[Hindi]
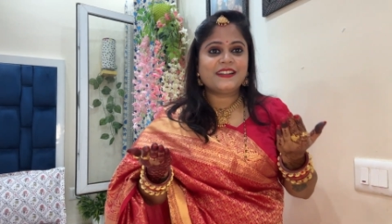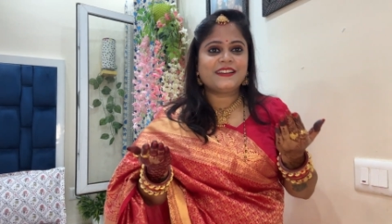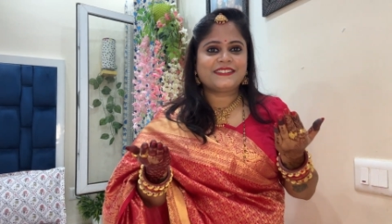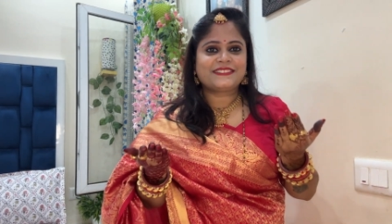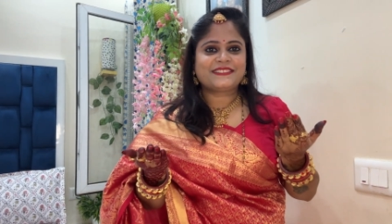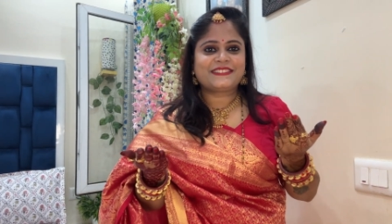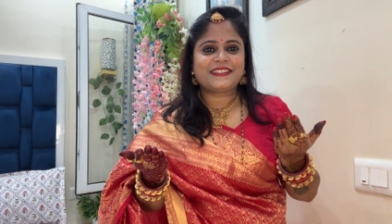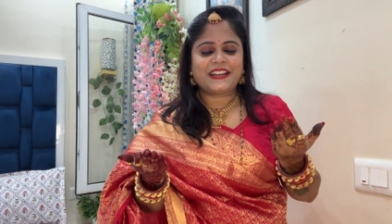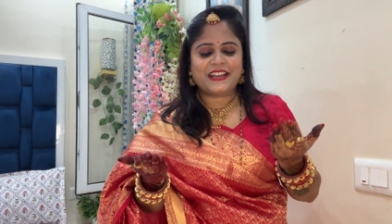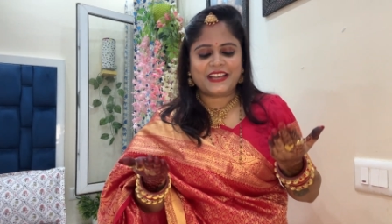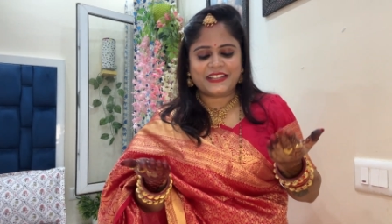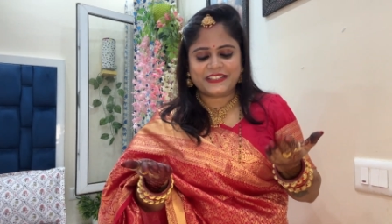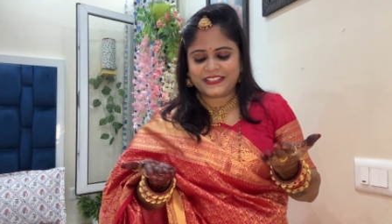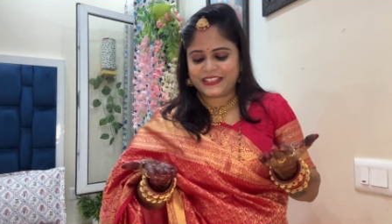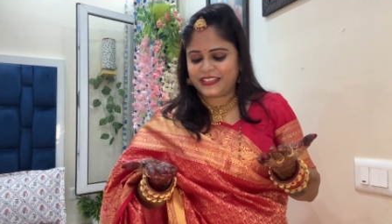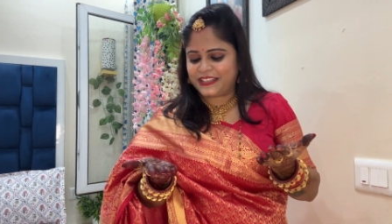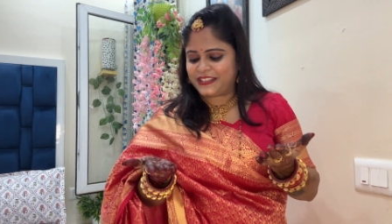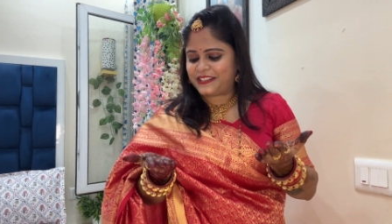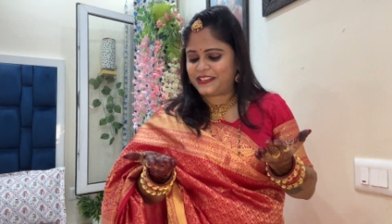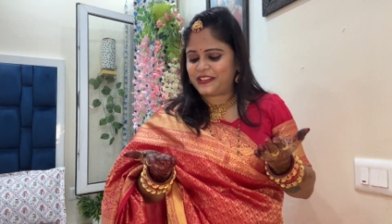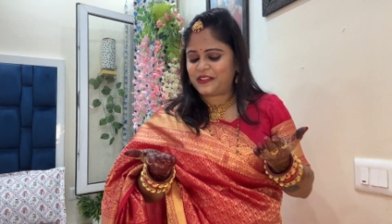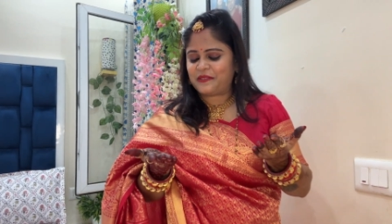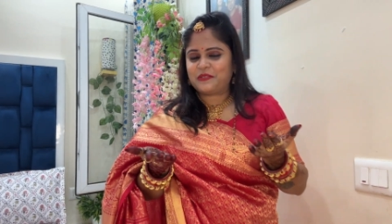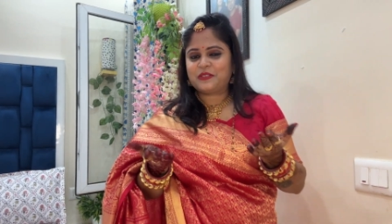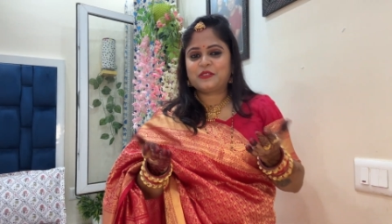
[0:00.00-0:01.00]
लगता है
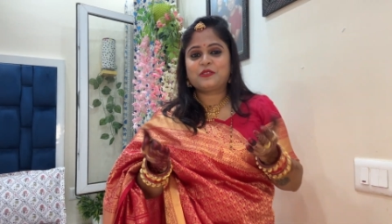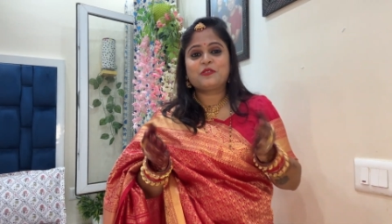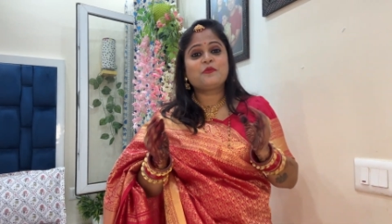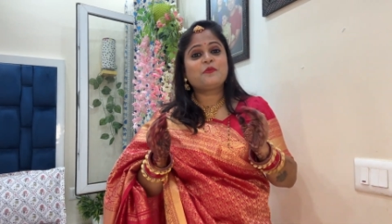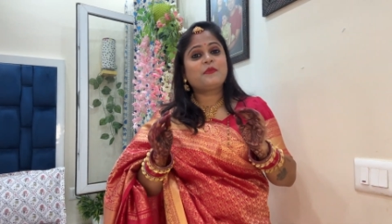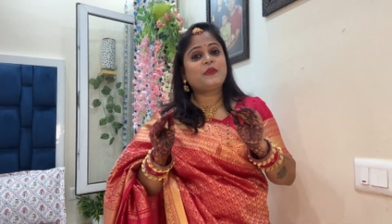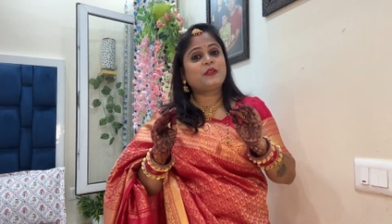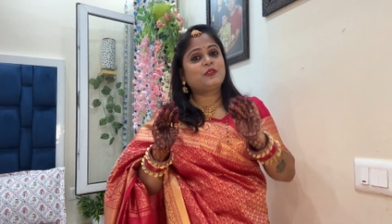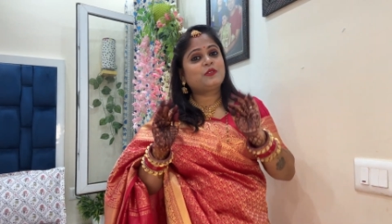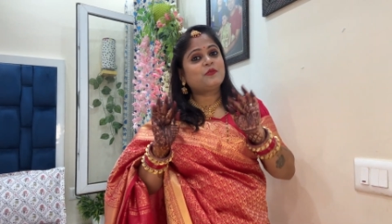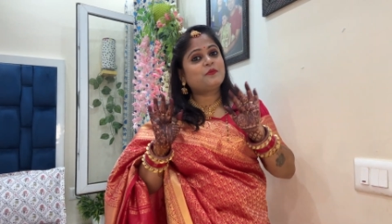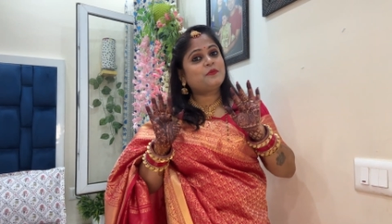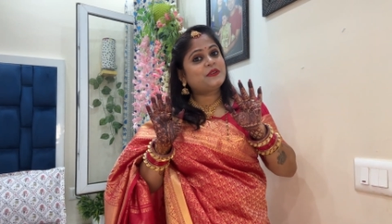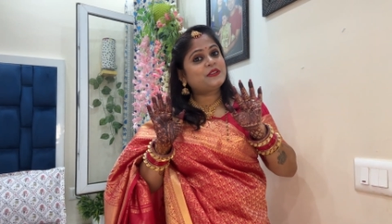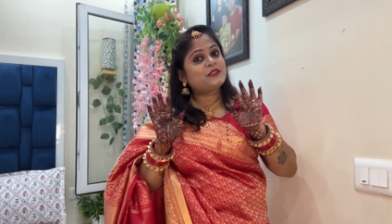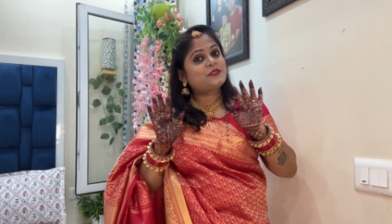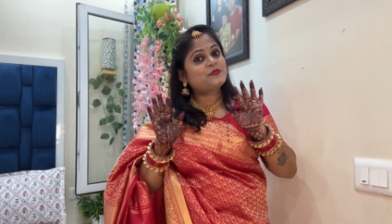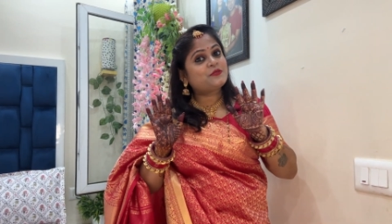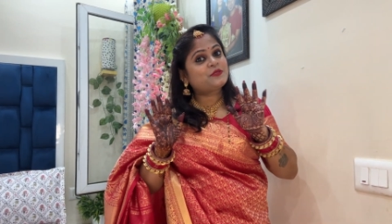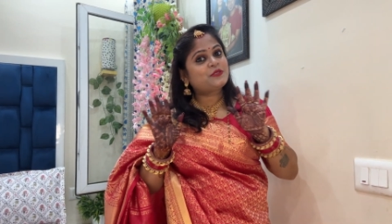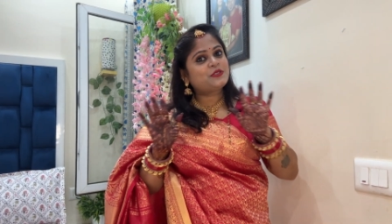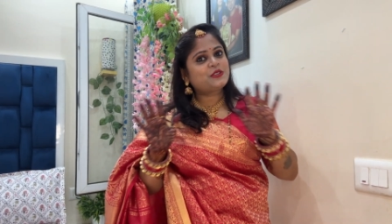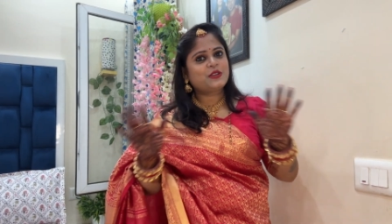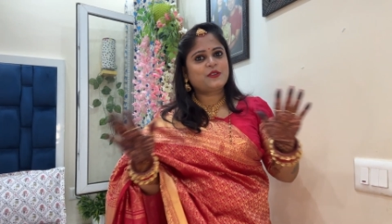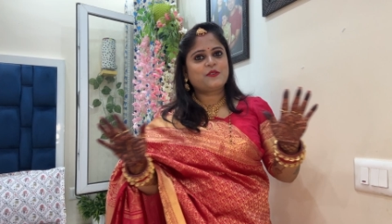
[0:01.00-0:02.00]
देखने में तो मैं तो बस
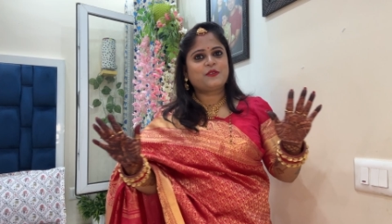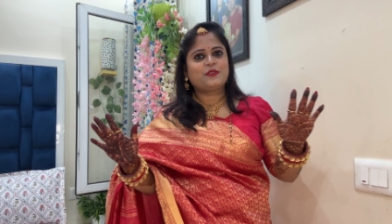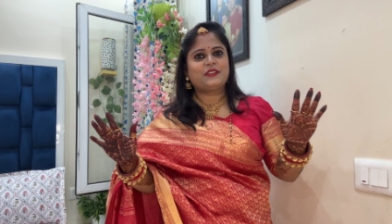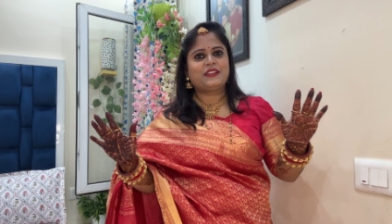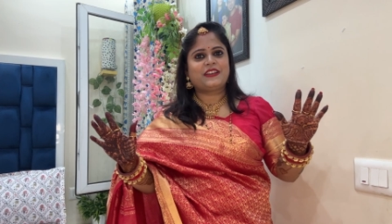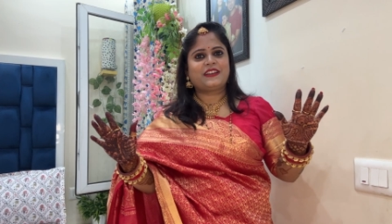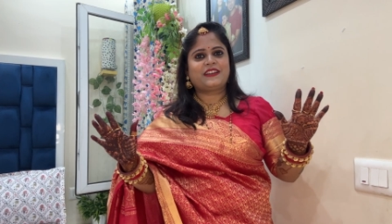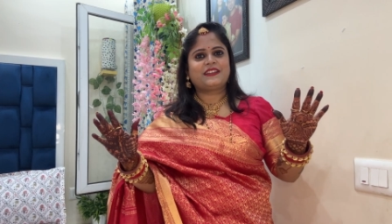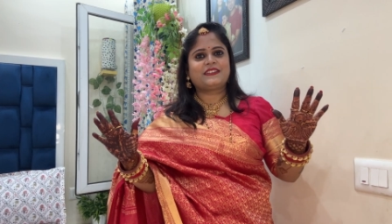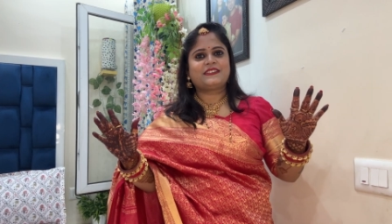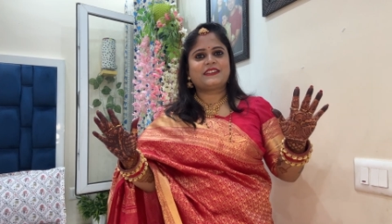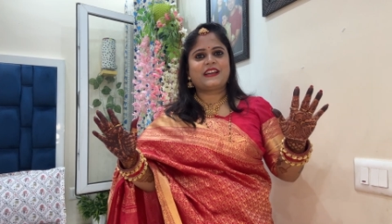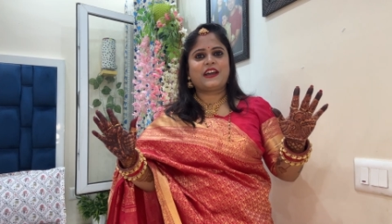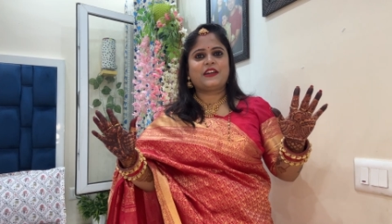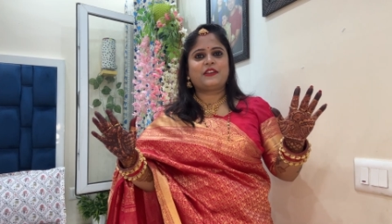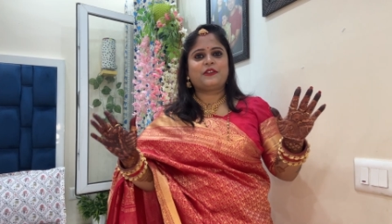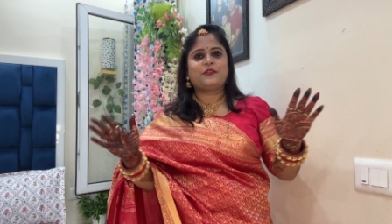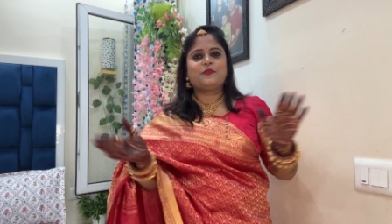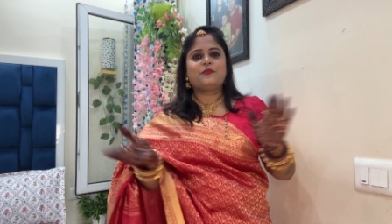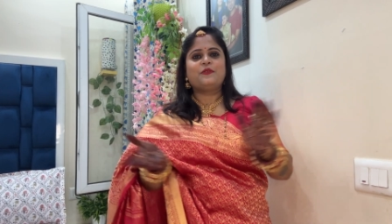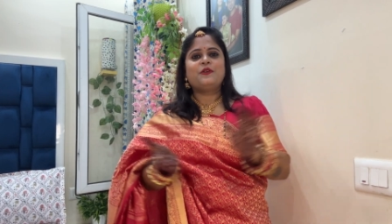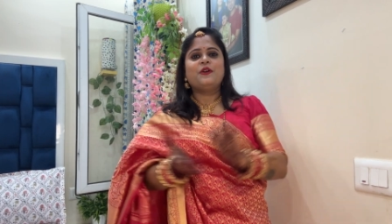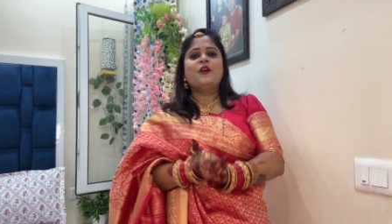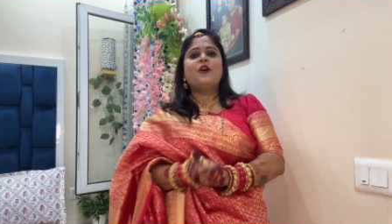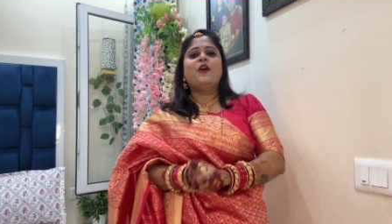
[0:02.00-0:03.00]
उसी को देखे जा रही
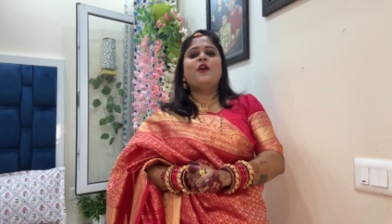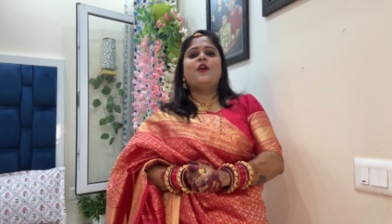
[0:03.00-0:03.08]
हूँ